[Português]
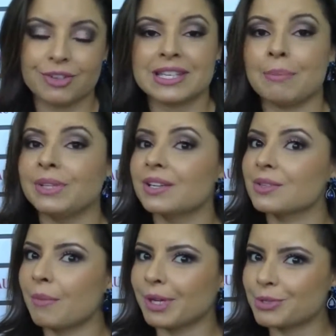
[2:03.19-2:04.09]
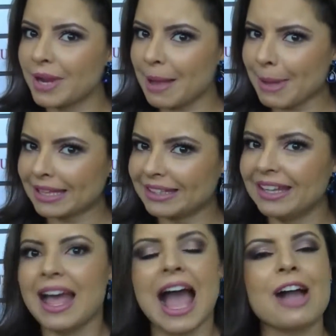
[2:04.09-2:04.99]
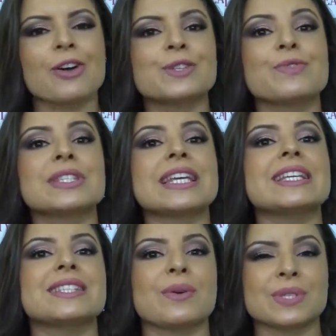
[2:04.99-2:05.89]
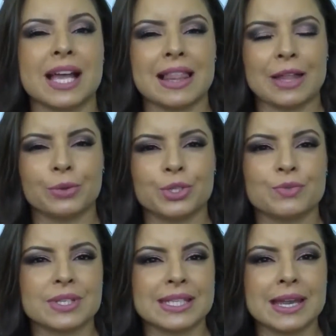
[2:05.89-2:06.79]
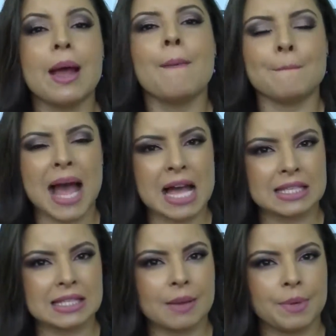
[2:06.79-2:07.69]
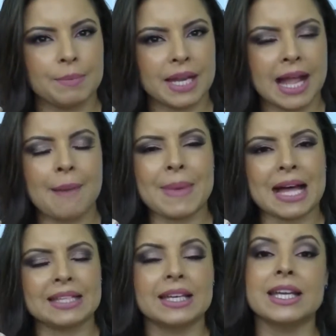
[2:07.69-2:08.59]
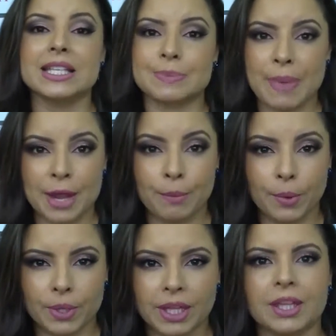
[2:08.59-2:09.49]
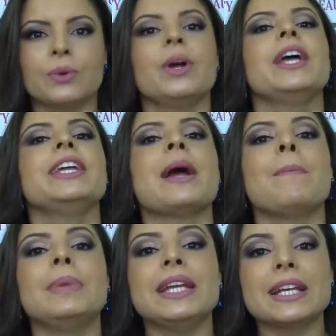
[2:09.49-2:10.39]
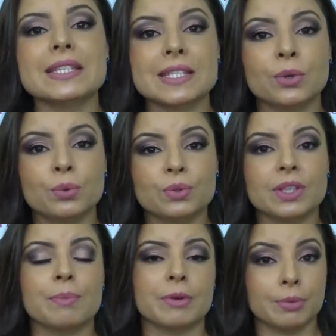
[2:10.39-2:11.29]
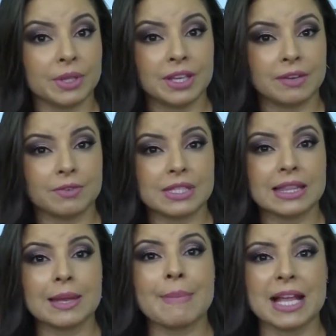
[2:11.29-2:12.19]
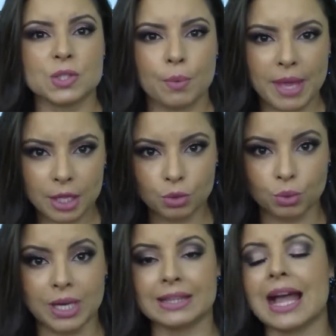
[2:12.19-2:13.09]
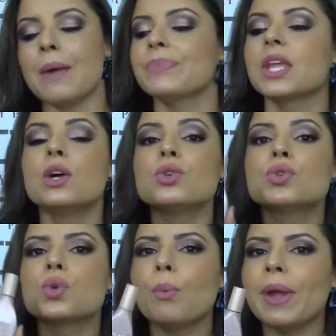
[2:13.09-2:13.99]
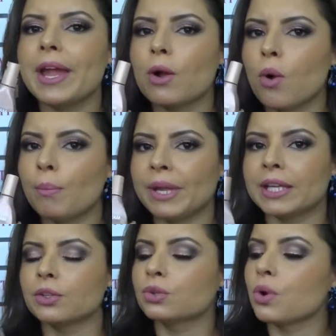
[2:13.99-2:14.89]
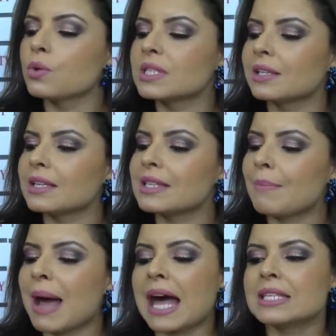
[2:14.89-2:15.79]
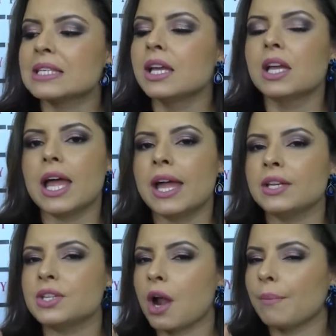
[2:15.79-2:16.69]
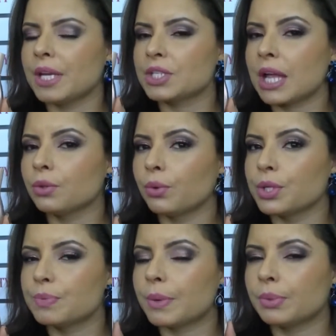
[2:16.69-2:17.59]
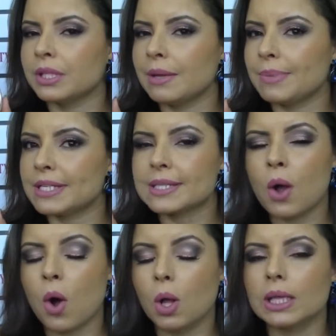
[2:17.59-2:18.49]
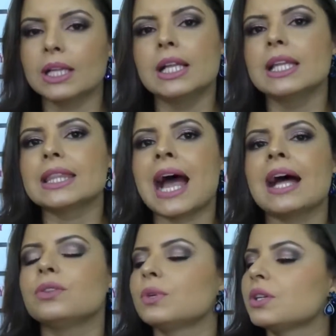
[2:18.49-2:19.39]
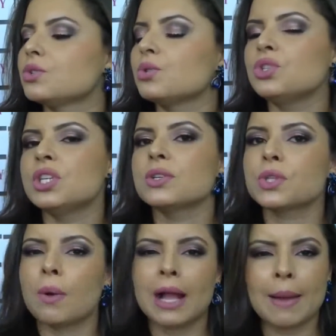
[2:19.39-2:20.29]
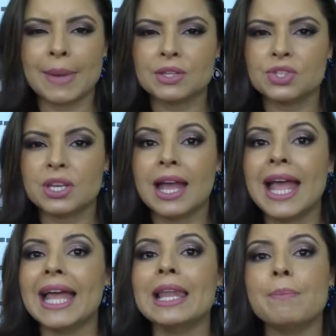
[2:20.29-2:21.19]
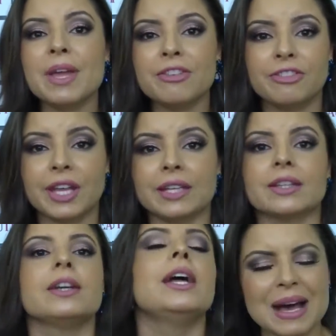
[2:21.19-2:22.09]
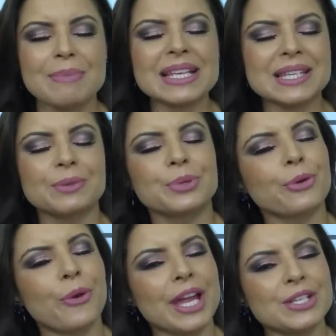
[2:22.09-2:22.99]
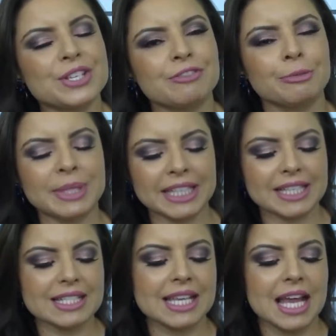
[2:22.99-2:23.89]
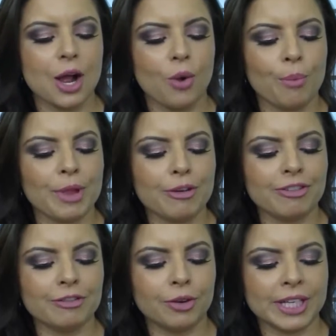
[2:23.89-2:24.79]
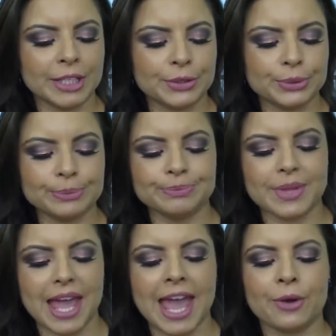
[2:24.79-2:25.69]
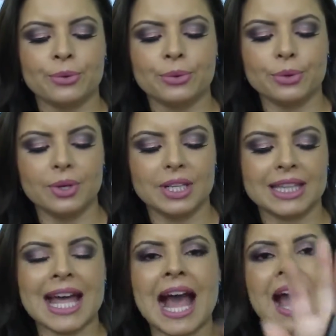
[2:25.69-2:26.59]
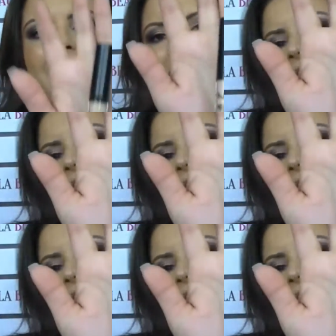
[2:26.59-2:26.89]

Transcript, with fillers: você aplica somente uma camada. Agora, se você quiser usar ela à noite, você passa a primeira camada, espera um pouquinho e aplica a segunda para poder você ter mais cobertura, tá? Super recomendo, eu tô usando essa base é, geralmente à noite para poder ir pra escola, tá? Durante o dia, só uma camadinha, ela é perfeita. Passando pro corretivo, meninas, o meu favorito é o da